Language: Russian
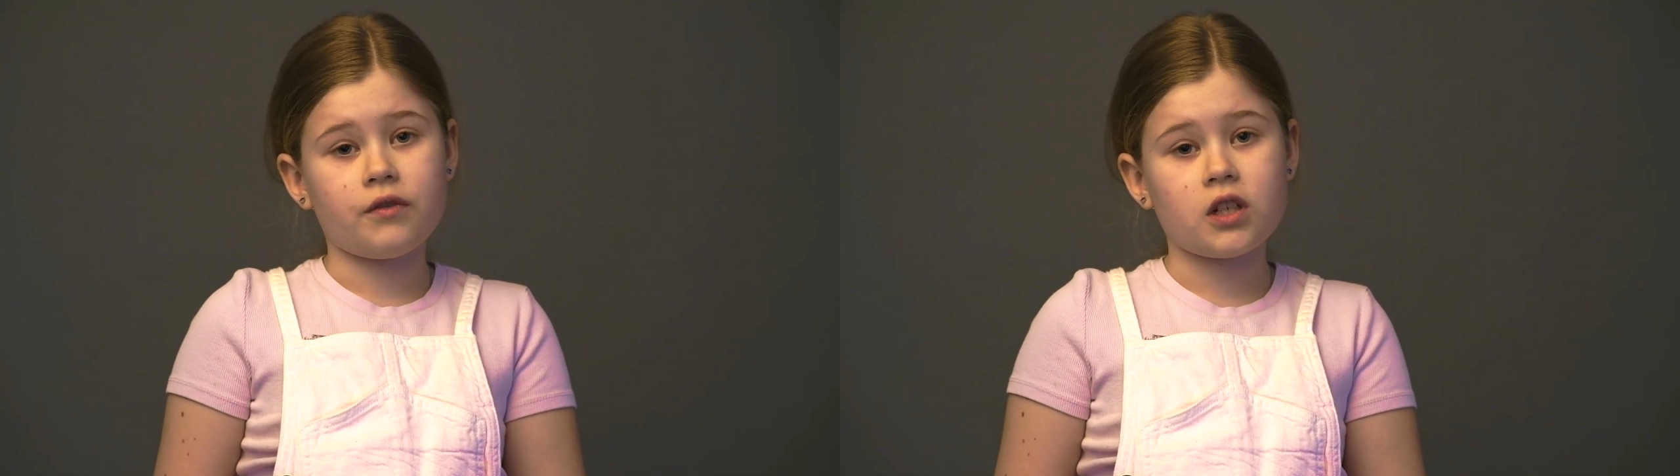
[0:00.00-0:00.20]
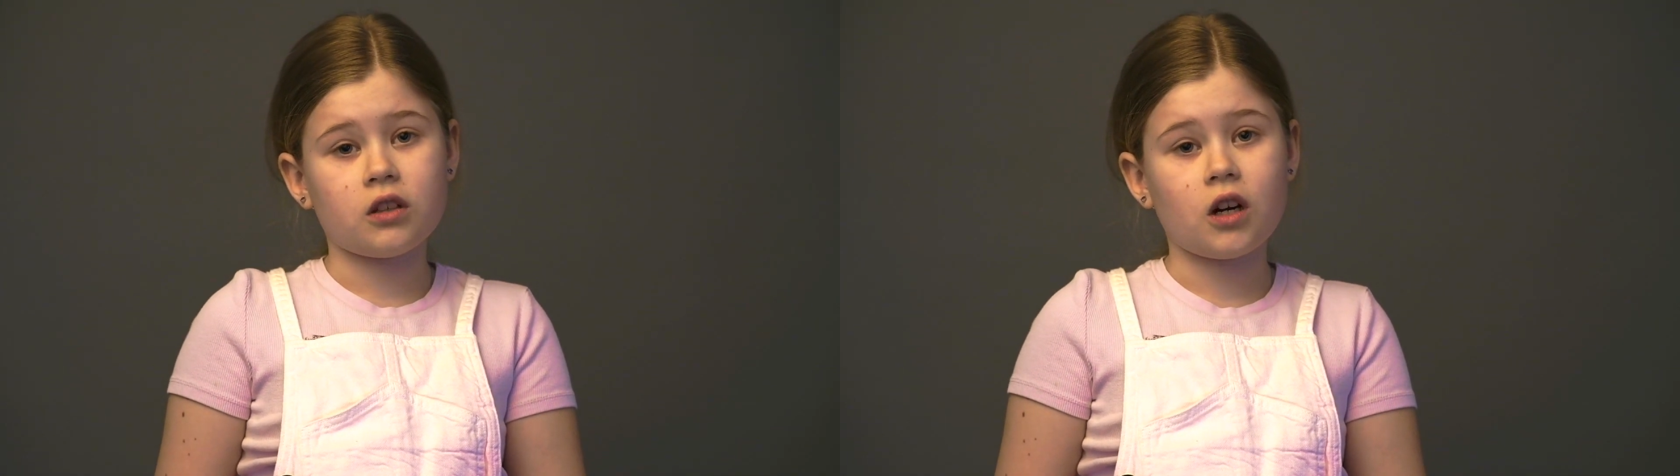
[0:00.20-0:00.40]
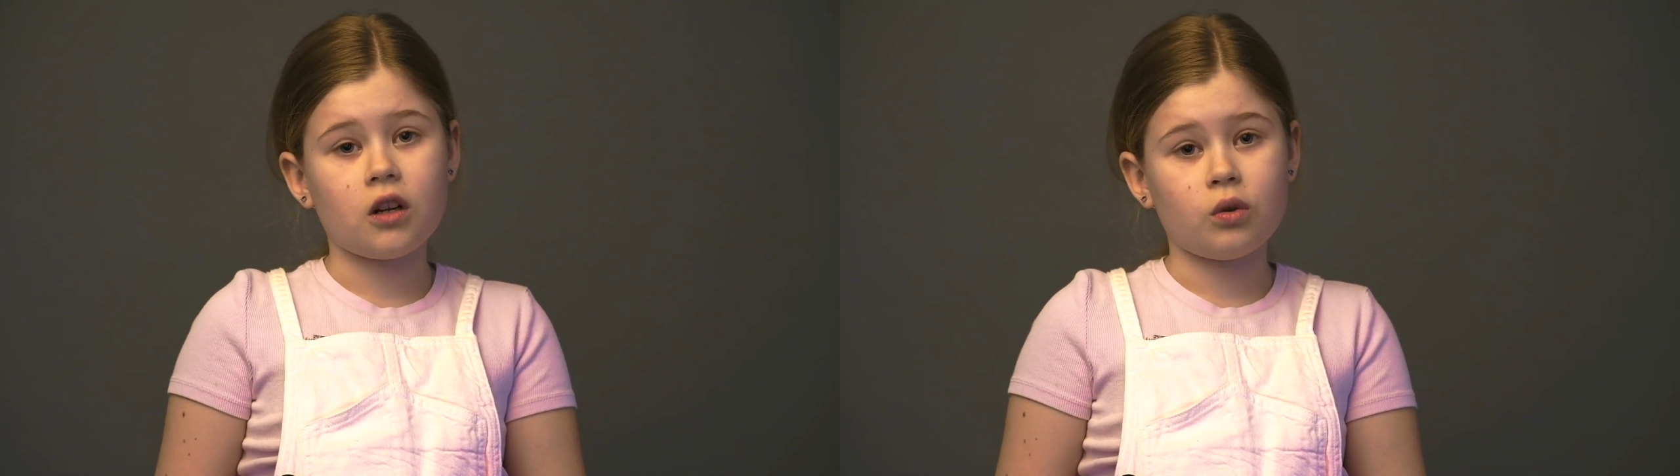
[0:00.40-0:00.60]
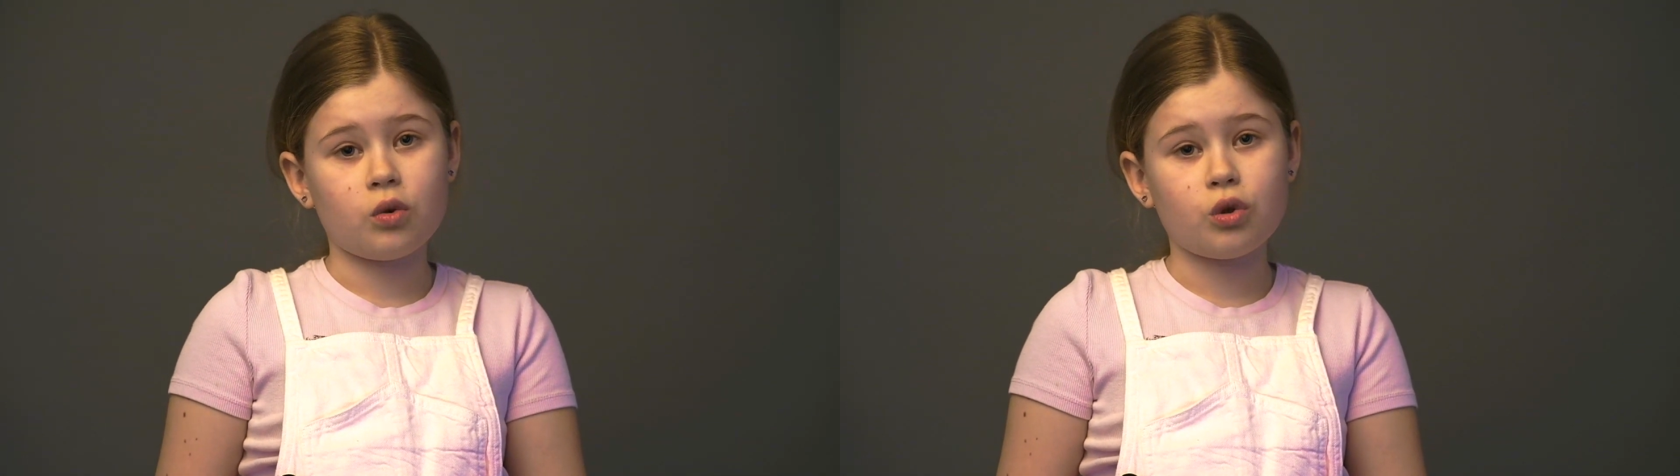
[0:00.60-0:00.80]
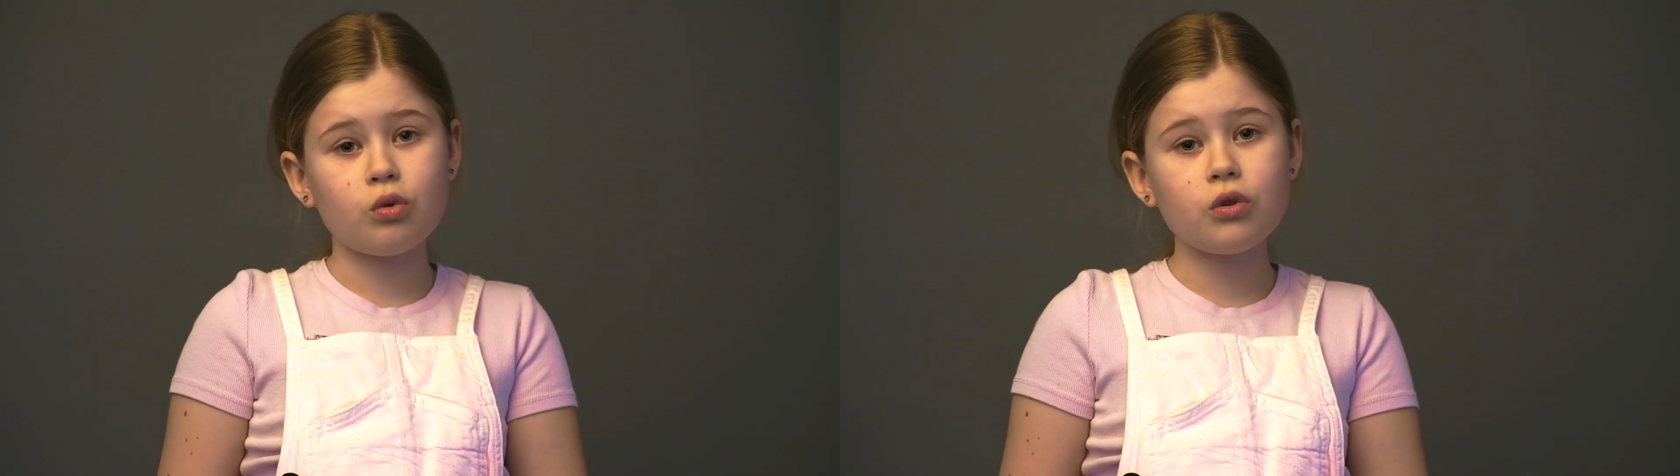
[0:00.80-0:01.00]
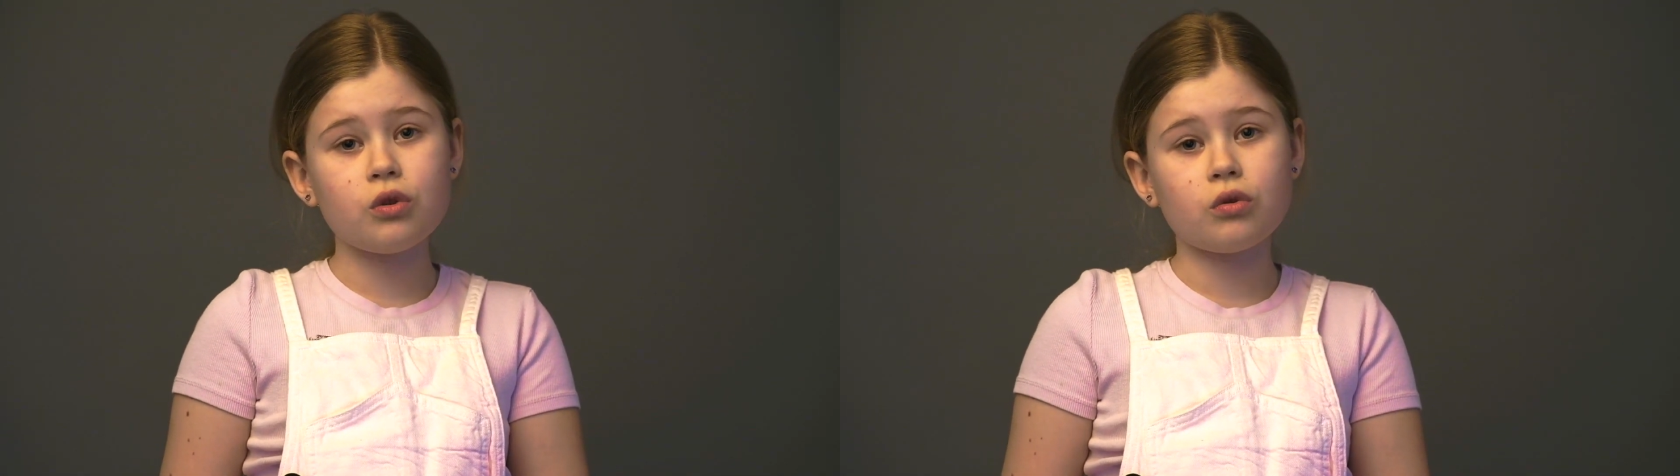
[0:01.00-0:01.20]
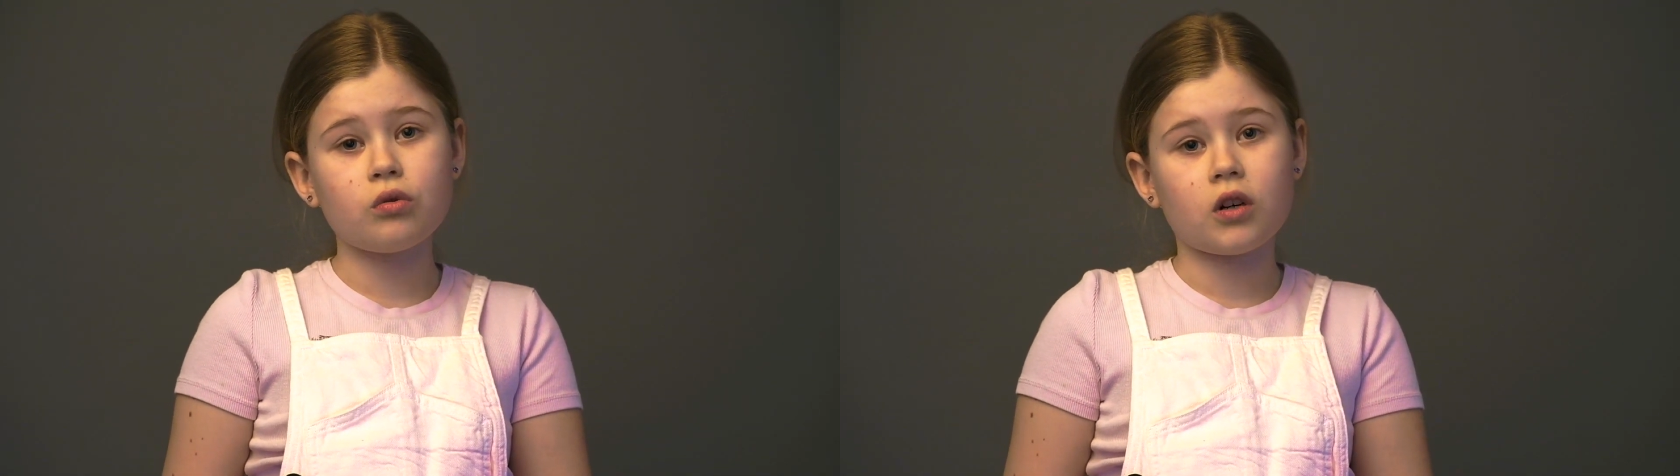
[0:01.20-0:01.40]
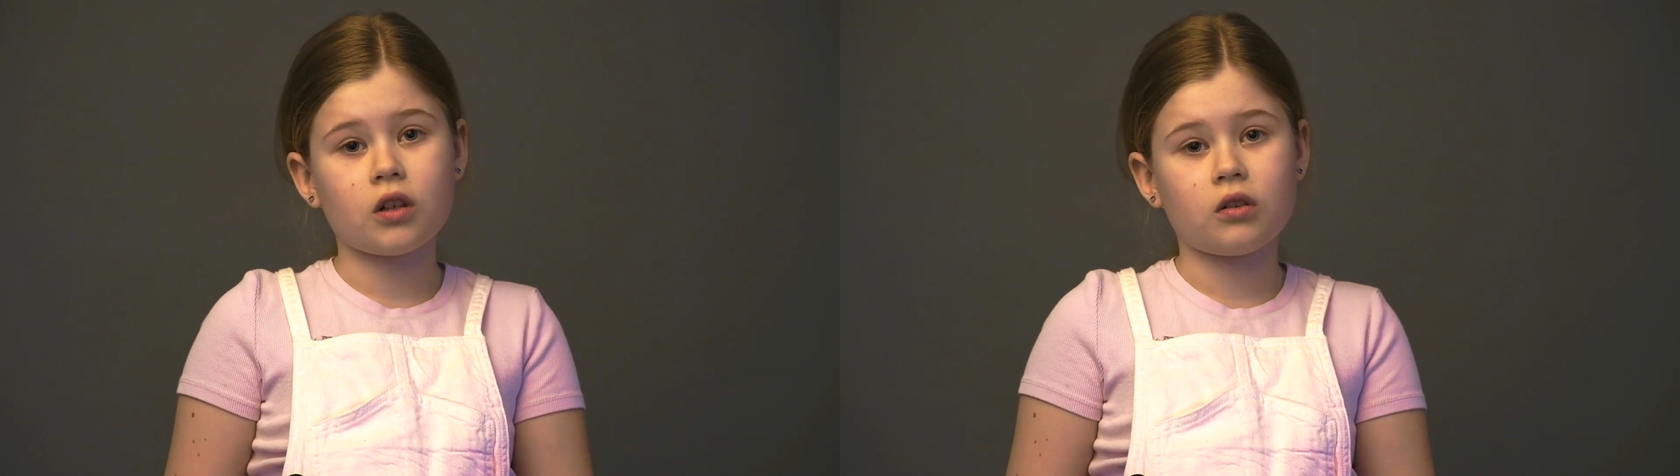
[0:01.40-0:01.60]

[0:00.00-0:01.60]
в театральную студию,